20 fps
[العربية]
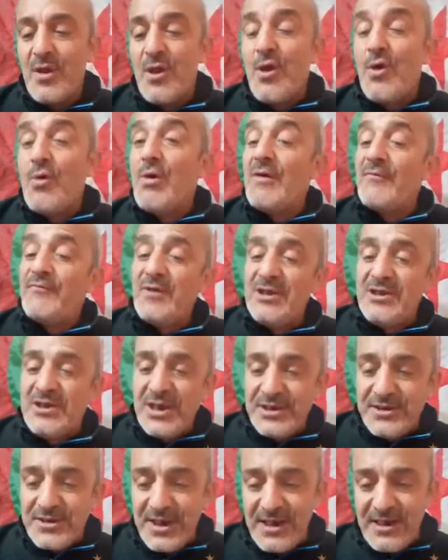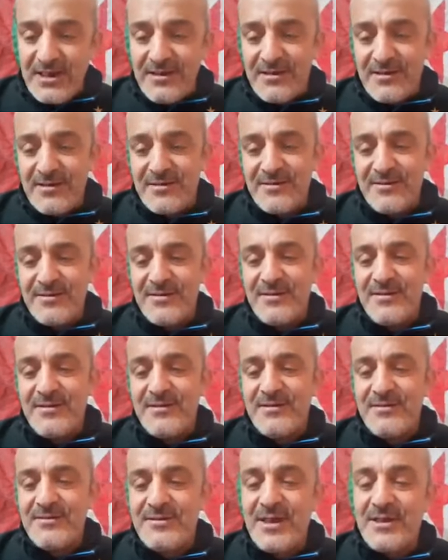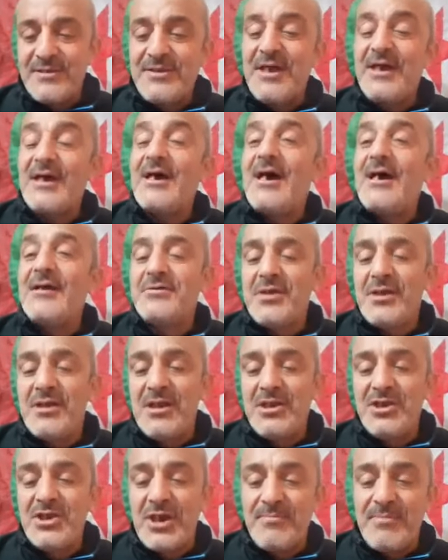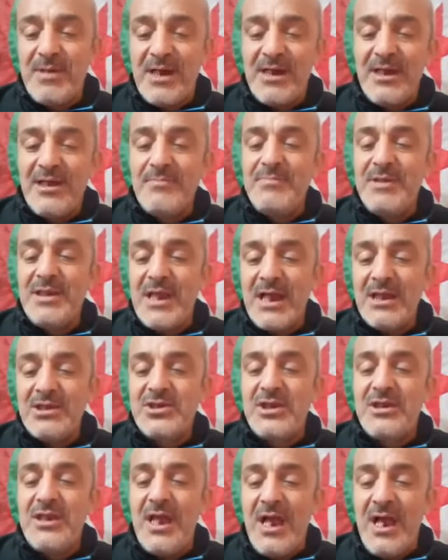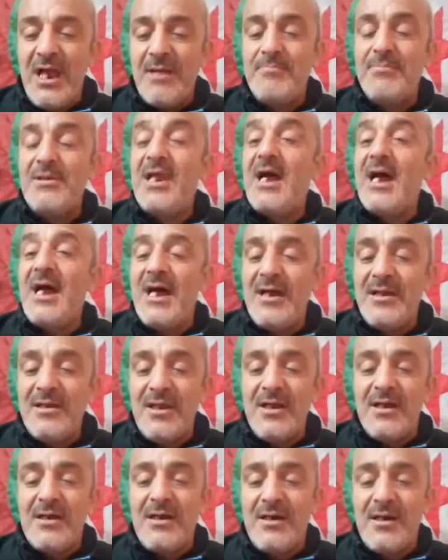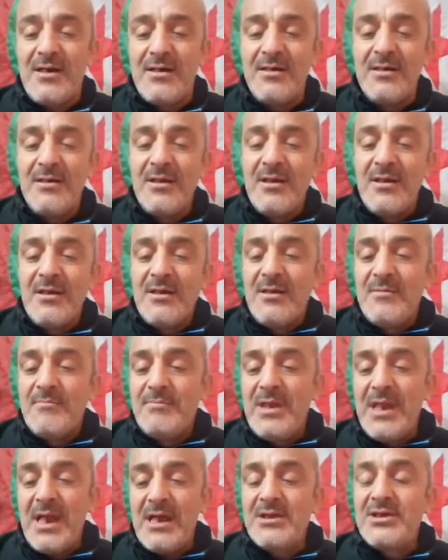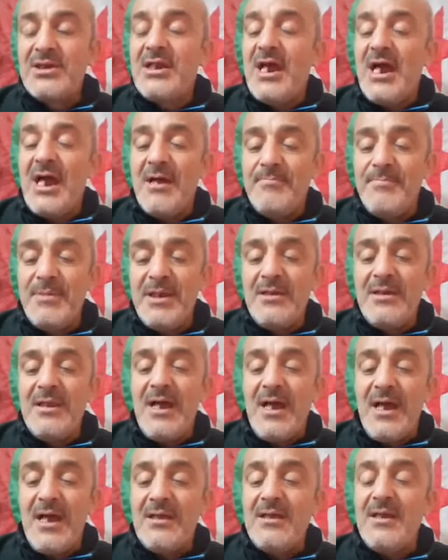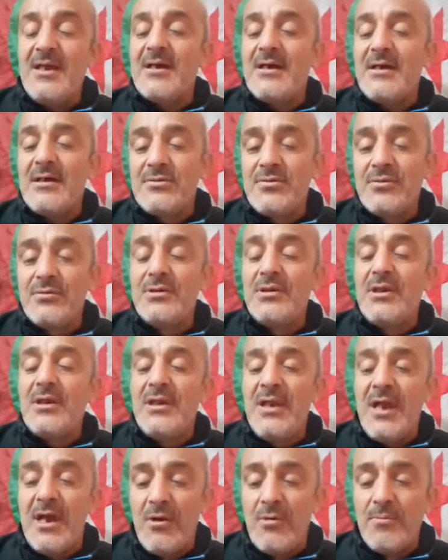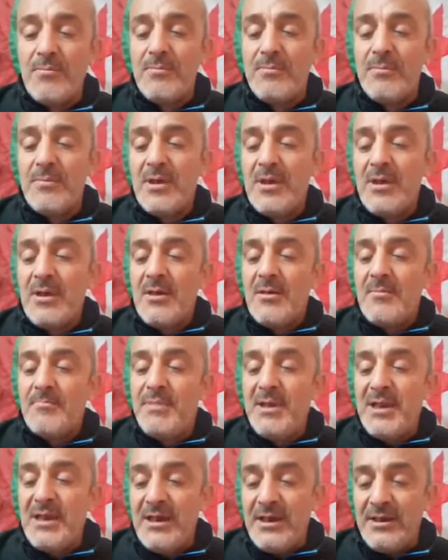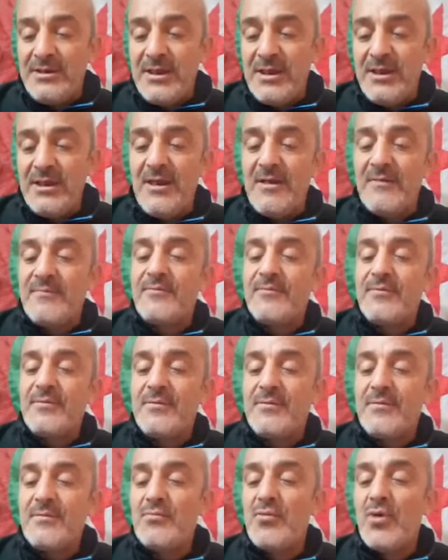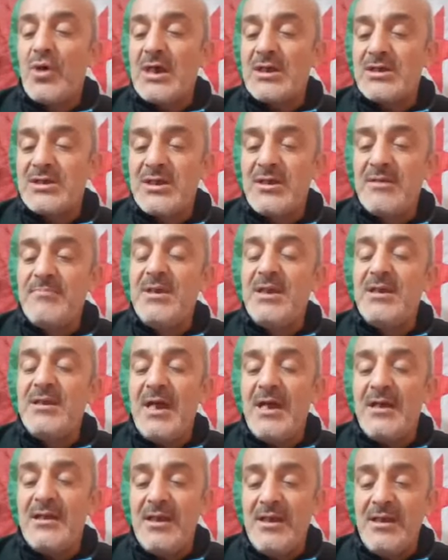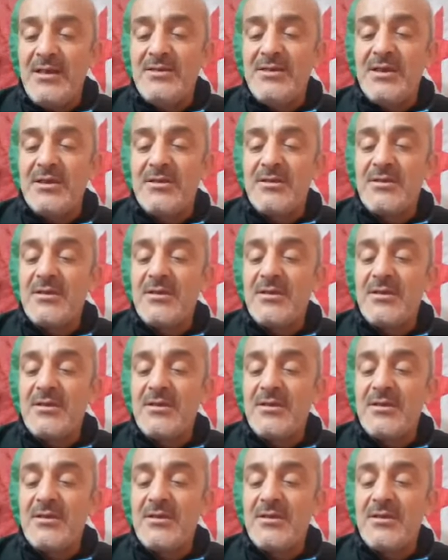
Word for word: وفي الجزائر تتقاتل الجماهير من أجل لعاب لا علاقة من أجل لاعبين لا علاقة لهم بالاحتراف مقسمين على عدة